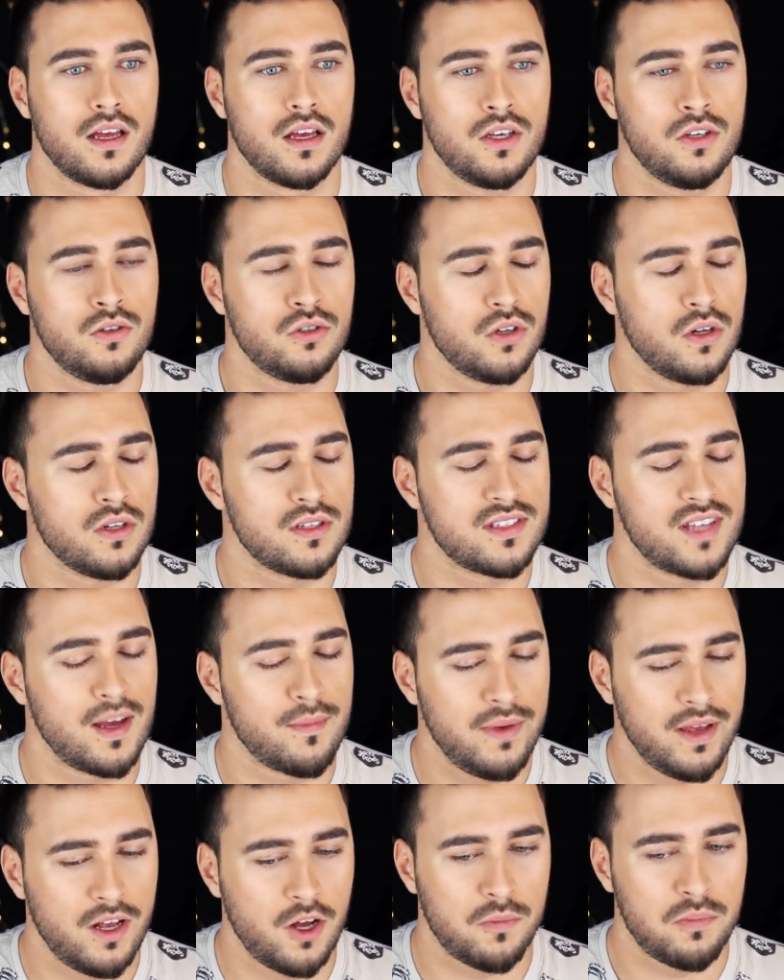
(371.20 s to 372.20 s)
Już od
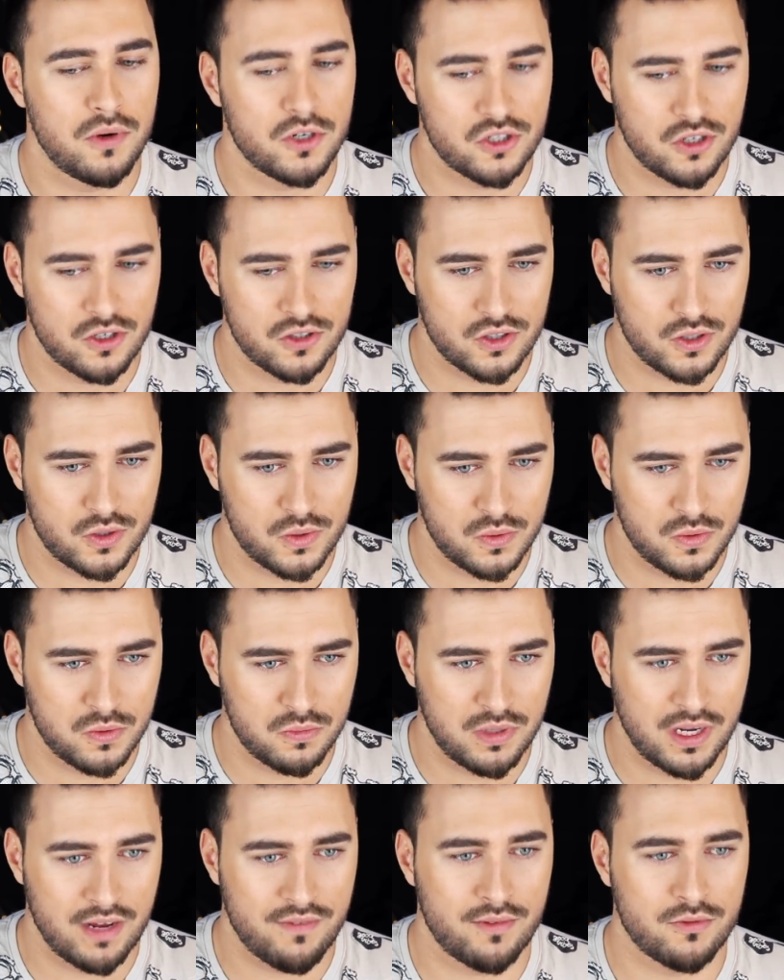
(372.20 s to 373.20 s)
samego początku,
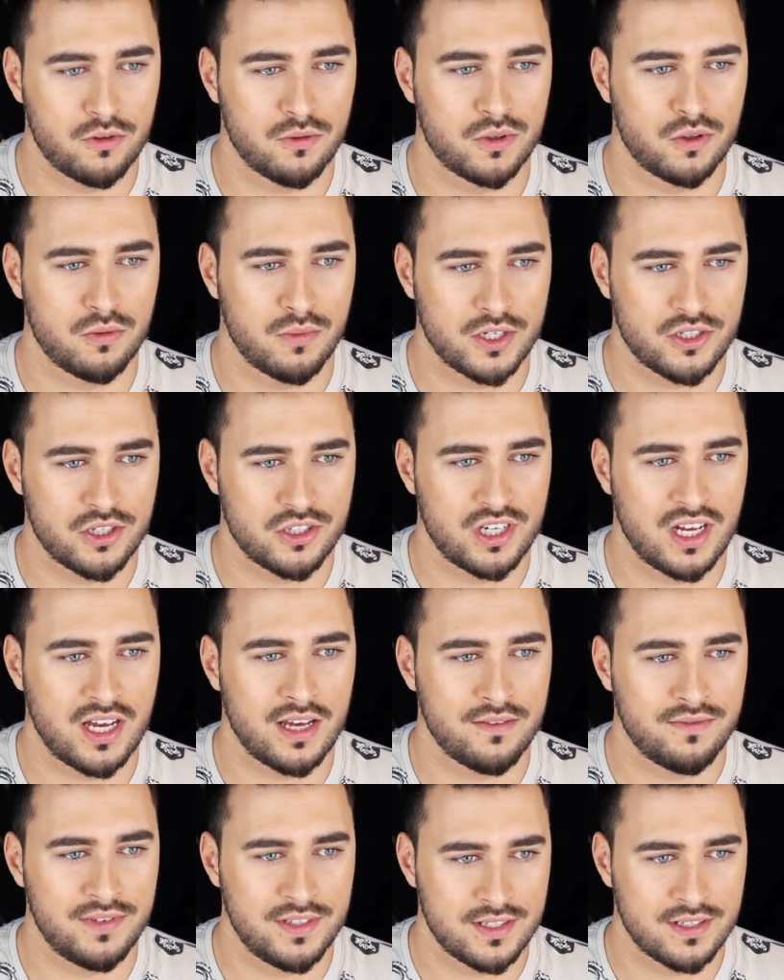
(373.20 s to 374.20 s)
bo ja wam to tłumaczę, że
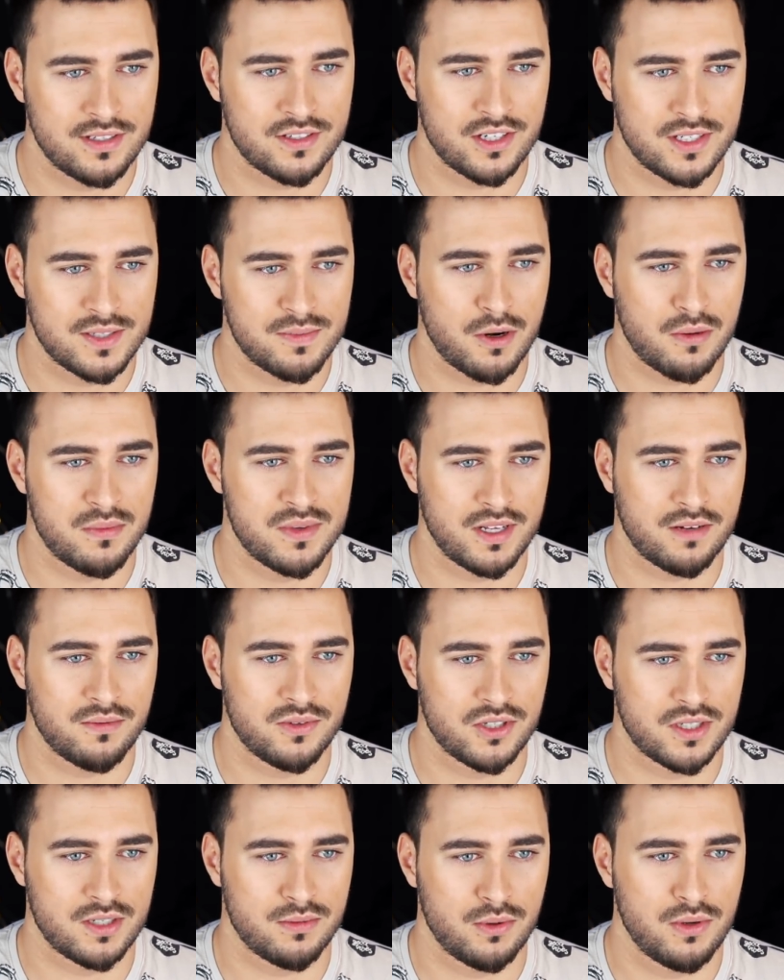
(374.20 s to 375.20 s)
ja widzę, że jest problem z
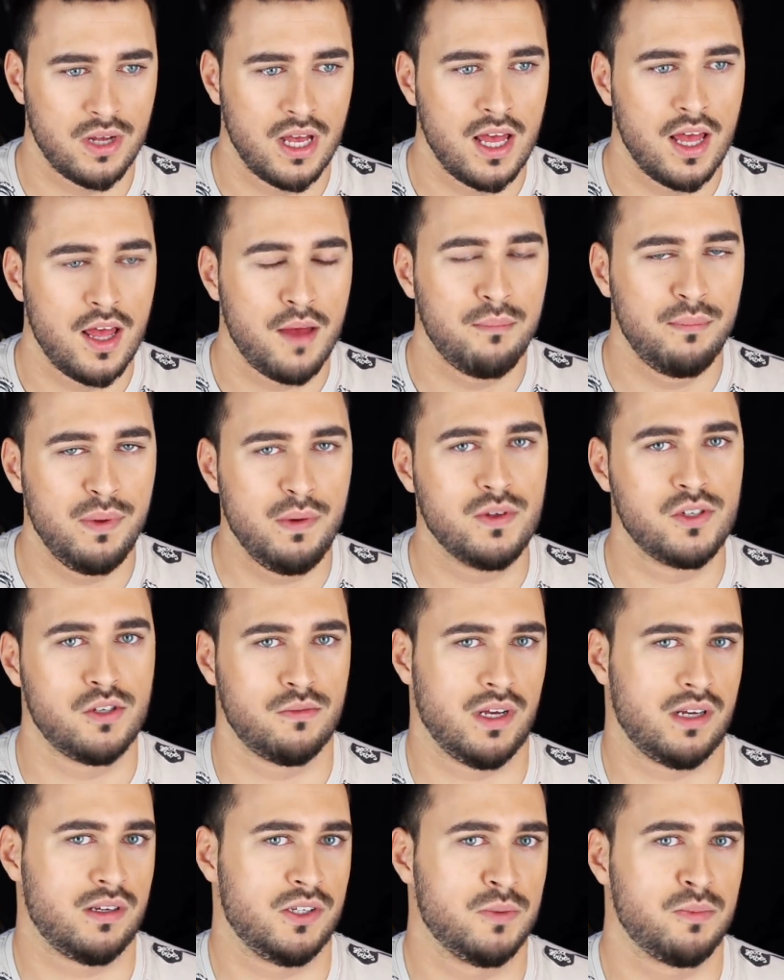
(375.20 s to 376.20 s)
jakąś osobą, był z nią
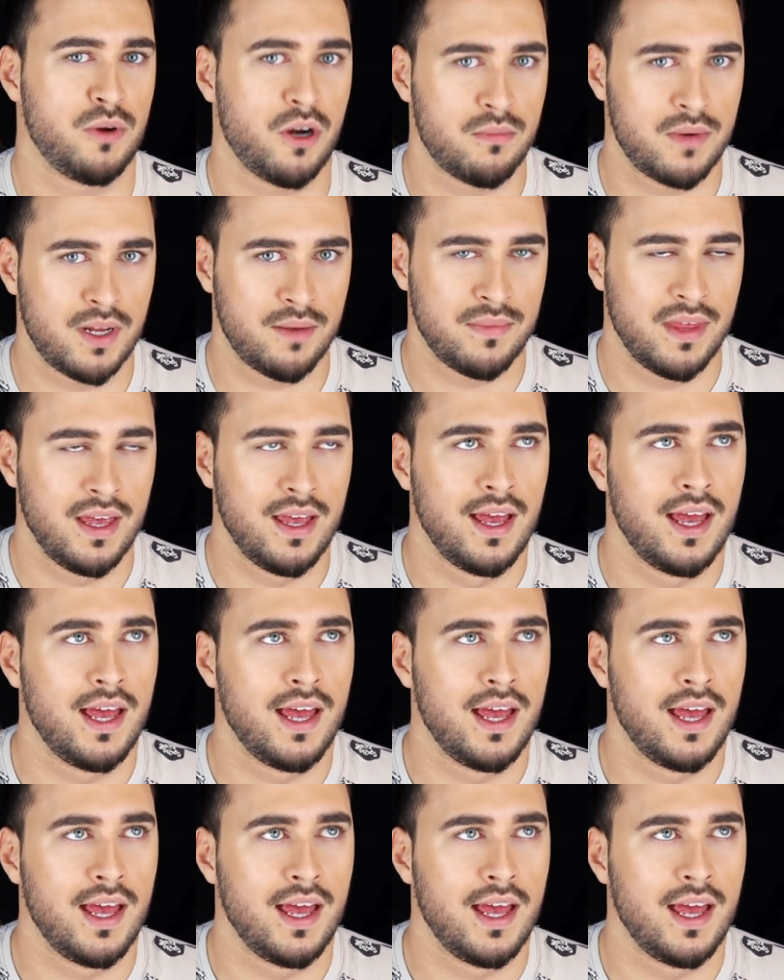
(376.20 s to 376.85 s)
jakiś problem.